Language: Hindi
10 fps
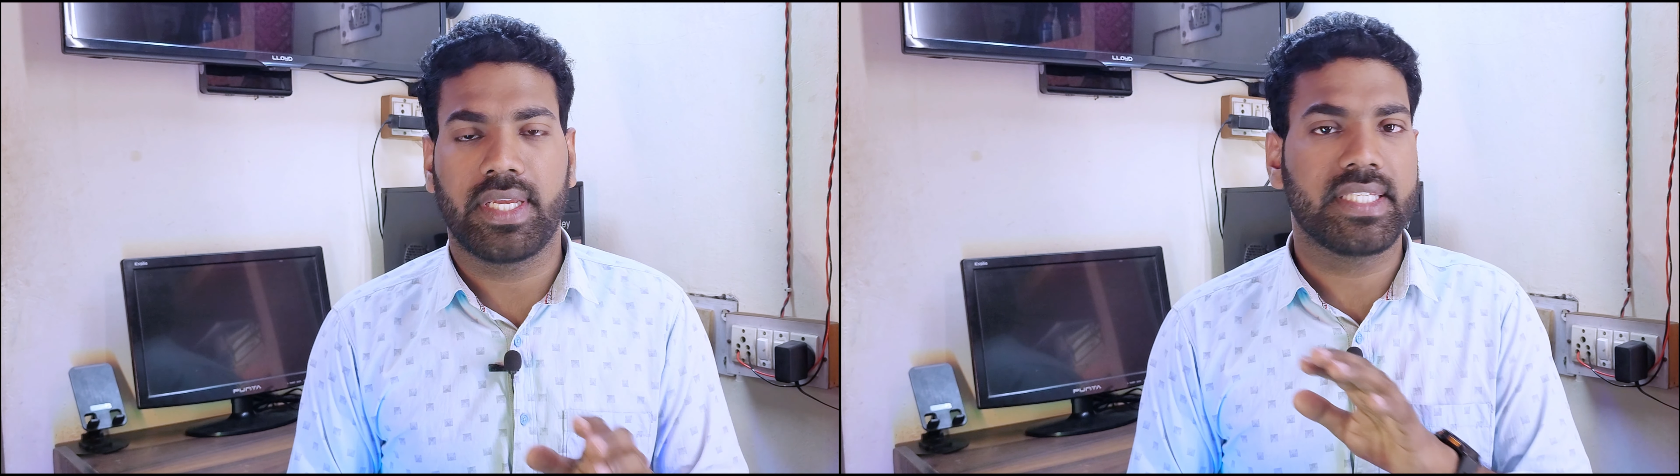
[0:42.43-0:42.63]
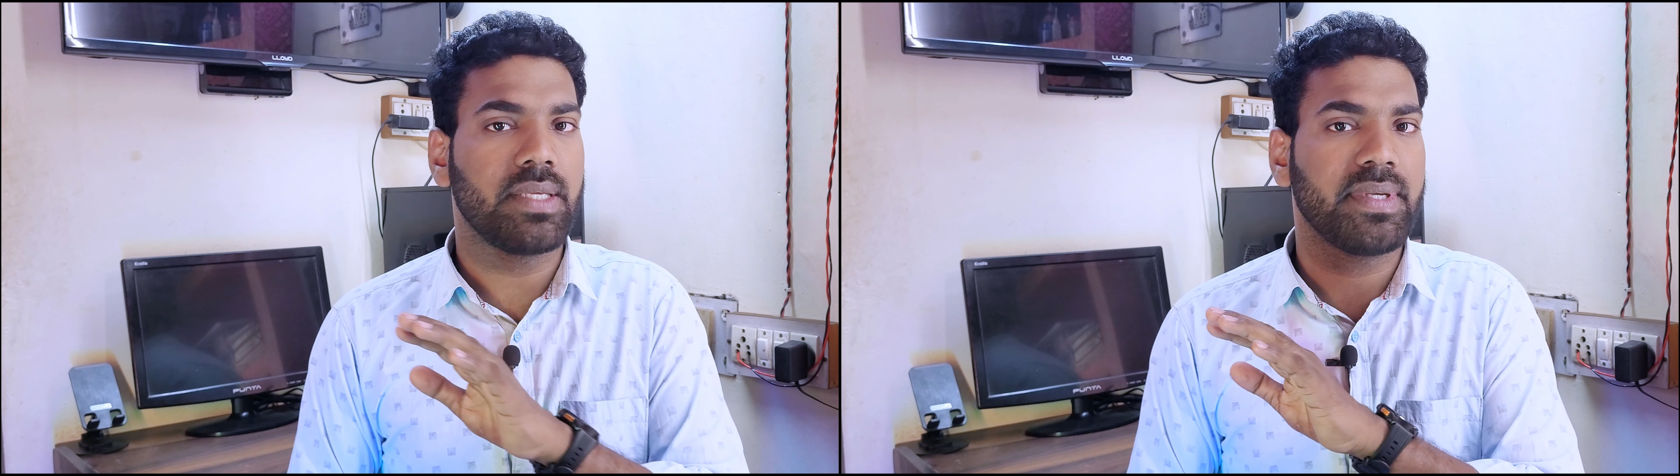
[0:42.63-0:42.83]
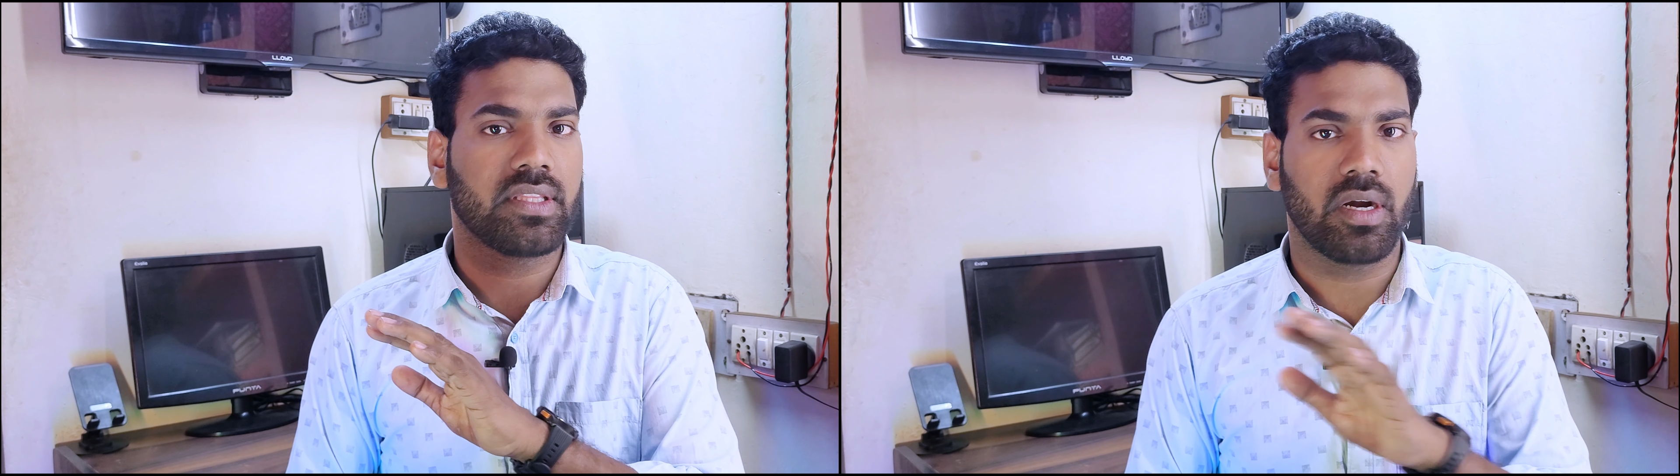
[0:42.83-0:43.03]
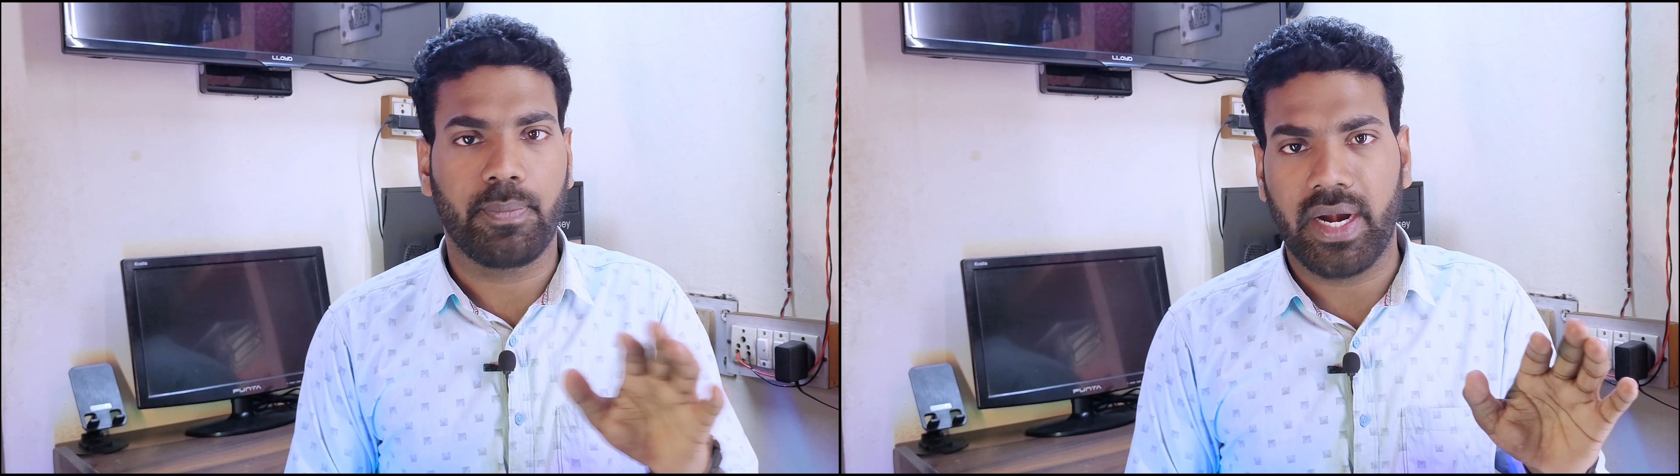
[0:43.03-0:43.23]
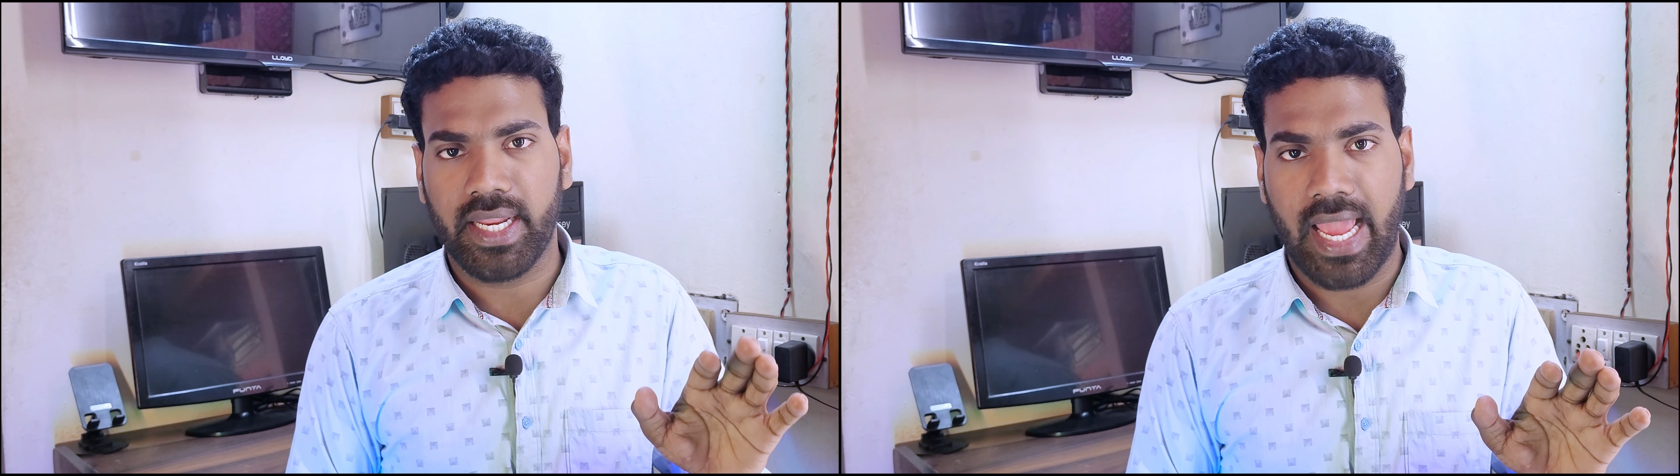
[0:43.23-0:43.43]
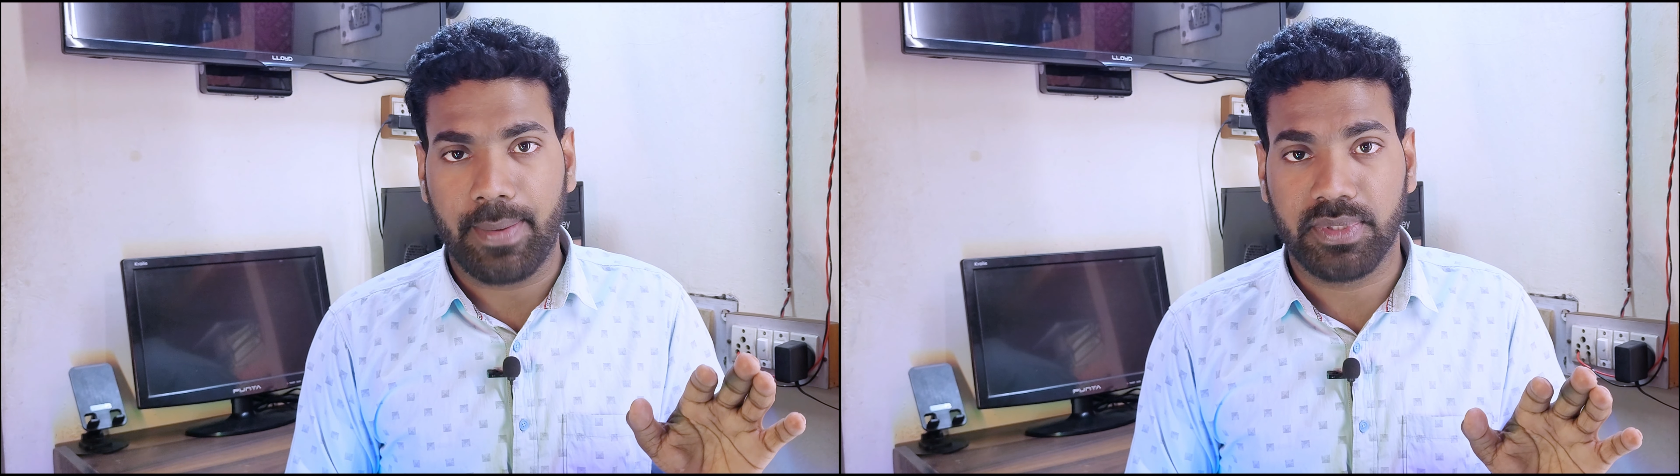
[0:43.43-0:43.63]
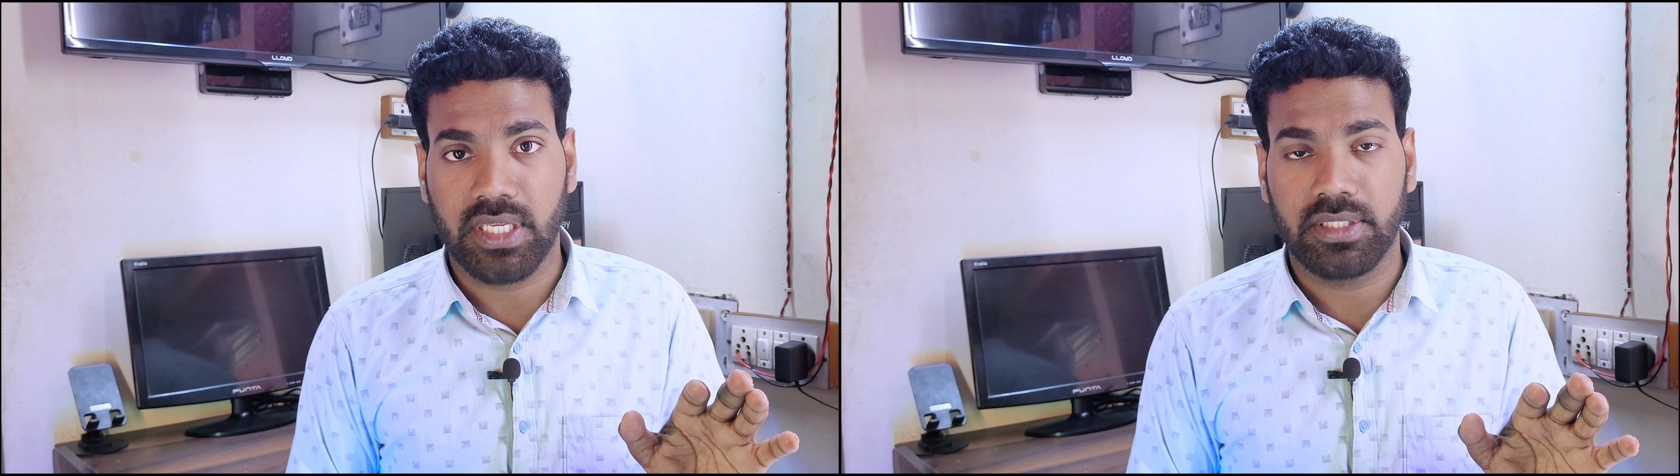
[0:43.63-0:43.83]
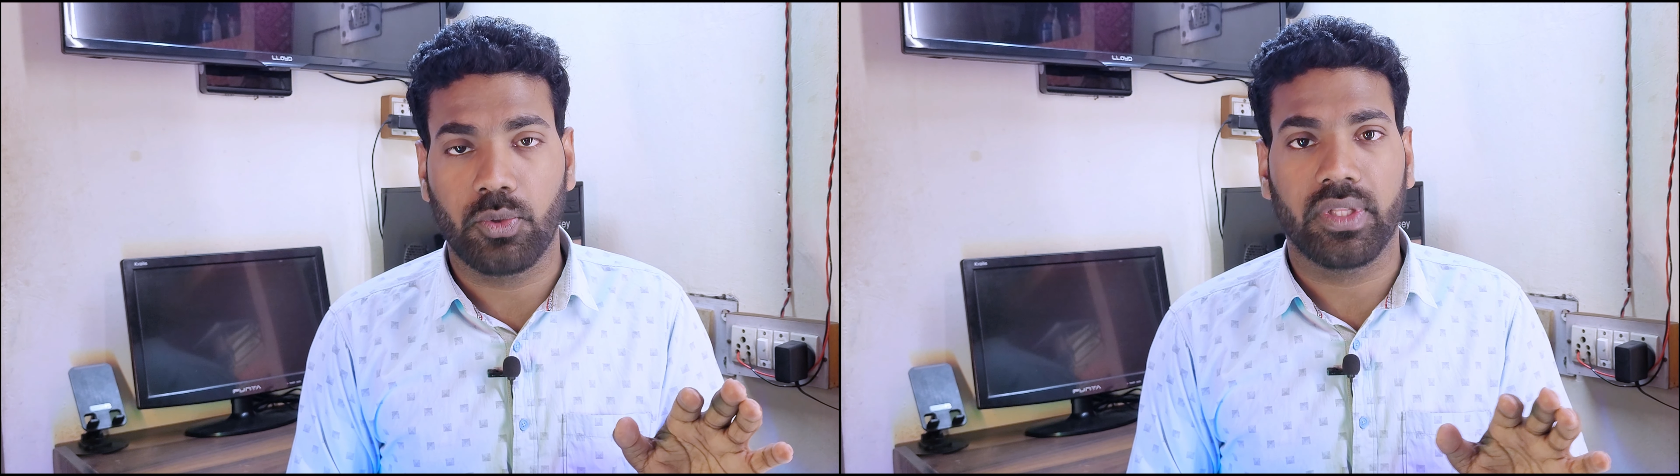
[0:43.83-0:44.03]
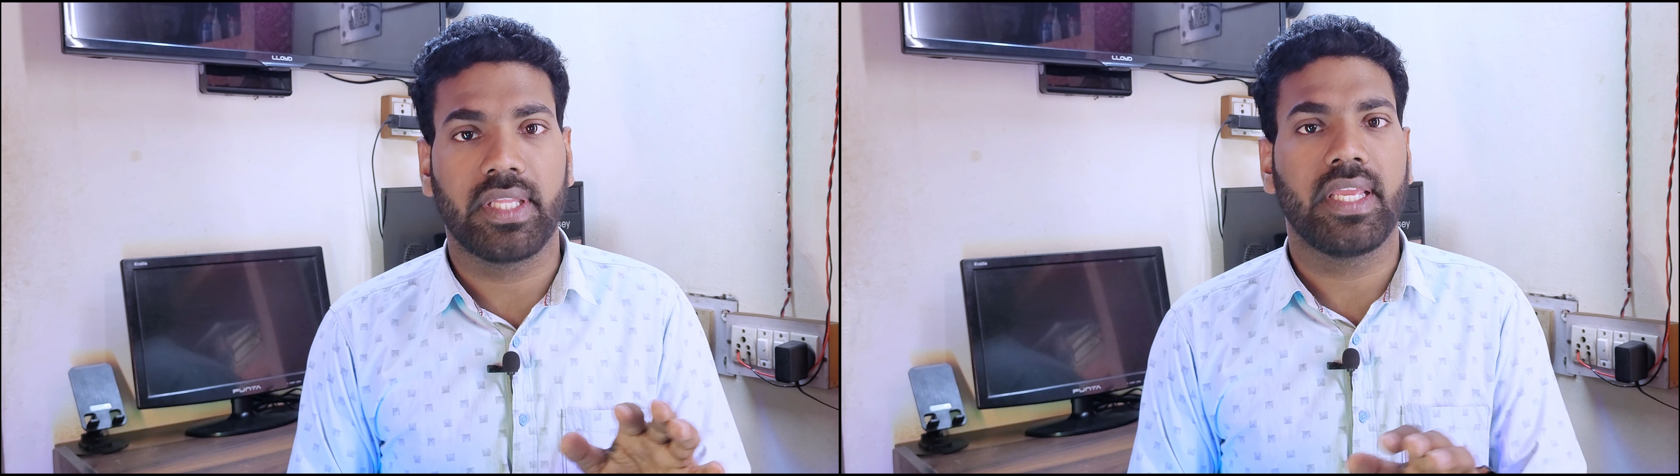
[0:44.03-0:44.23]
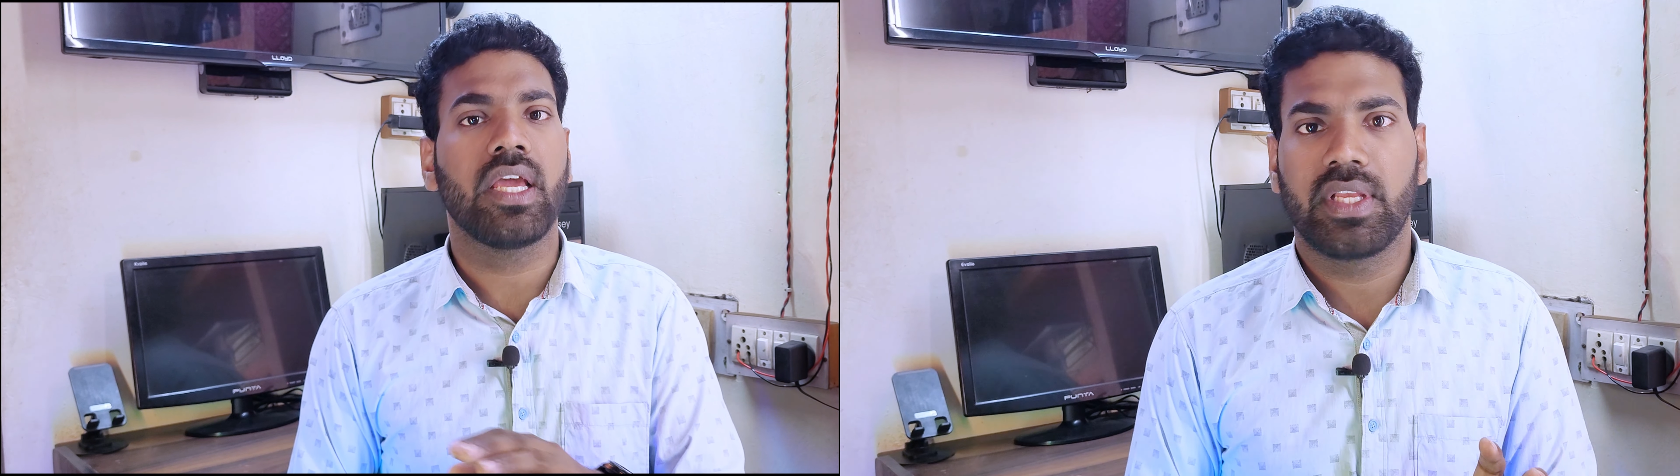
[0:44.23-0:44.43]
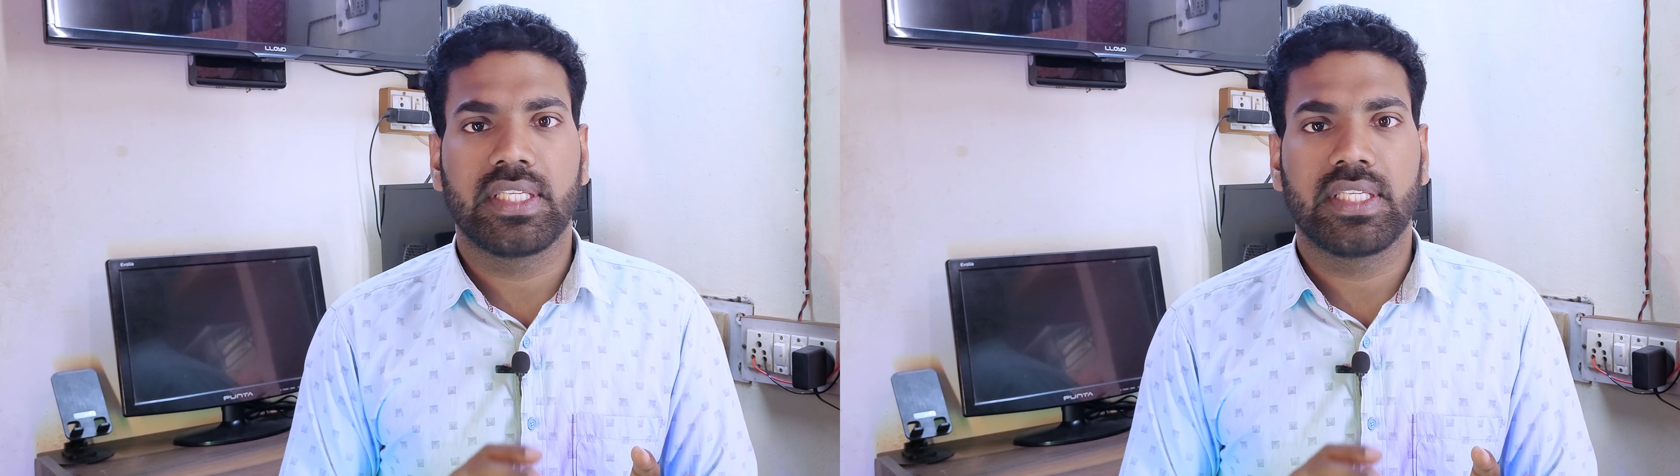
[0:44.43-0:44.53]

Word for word: किसी भी थर्ड पार्टी ऐप्स की जरूरत नहीं है